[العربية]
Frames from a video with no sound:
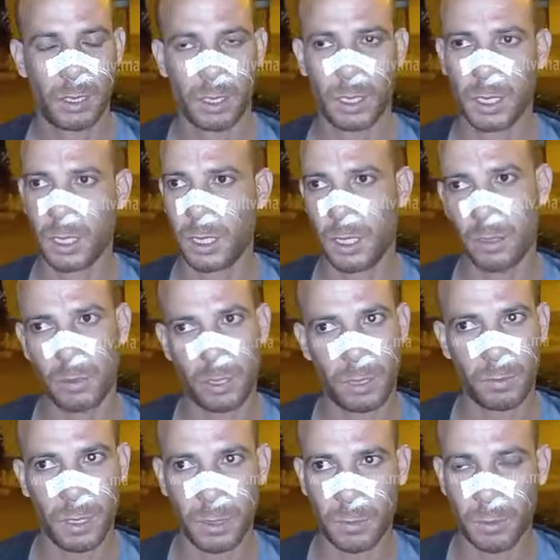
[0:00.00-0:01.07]
قلنا له يا
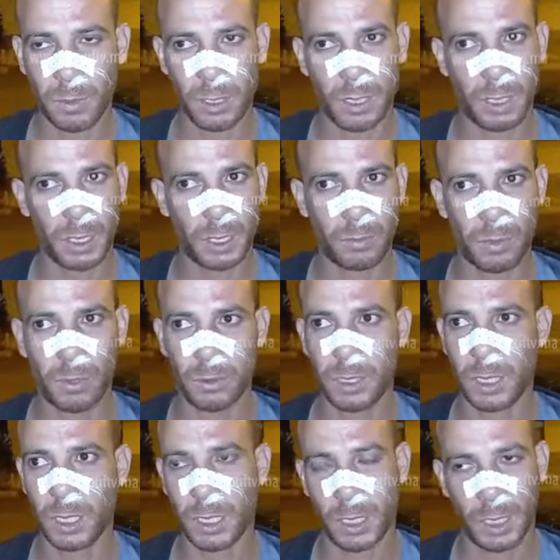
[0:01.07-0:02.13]
ملي ما بغيتيناش بقاو
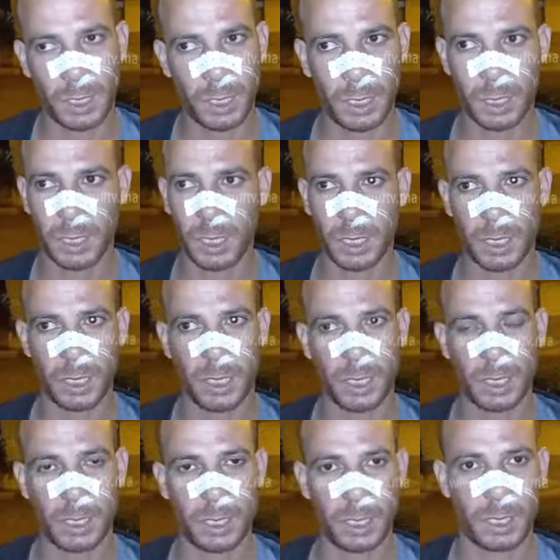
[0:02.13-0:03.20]
ساكنين عندك جي عطينا
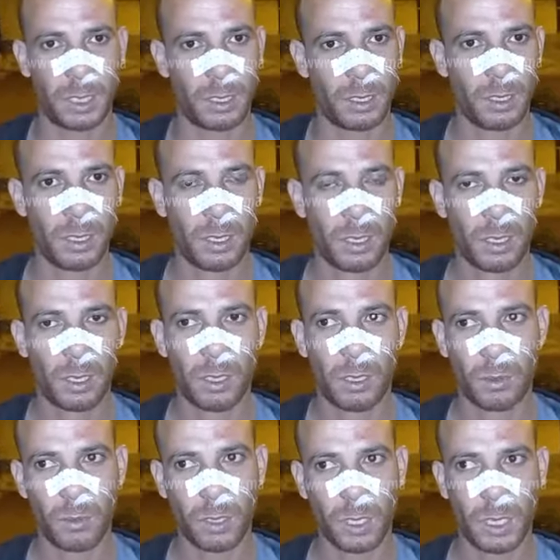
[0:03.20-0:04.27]
رزقنا
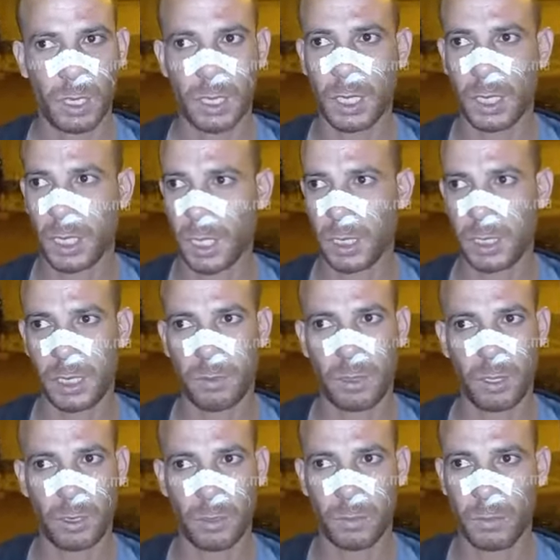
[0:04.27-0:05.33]
هو قال لنا انا غنجيب
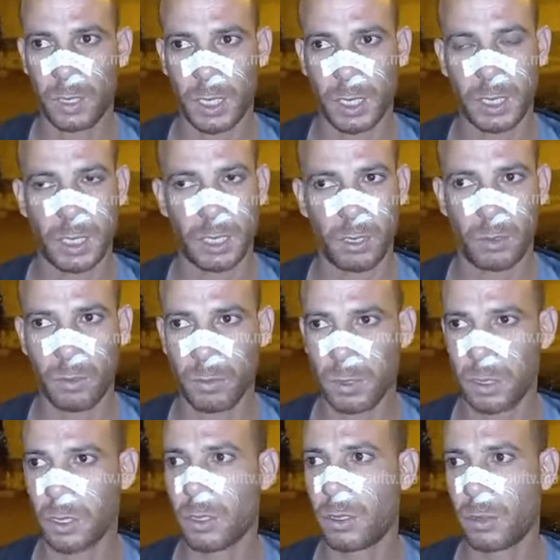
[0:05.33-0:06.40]
لكم اللي غادي يعطيكم
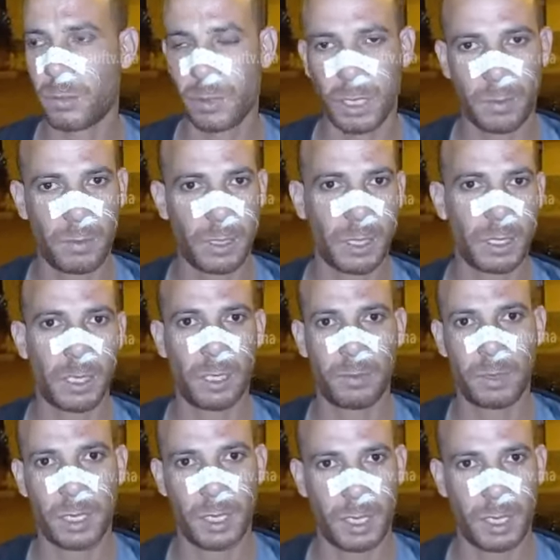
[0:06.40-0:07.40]
رزقكم جايب لنا درب ديال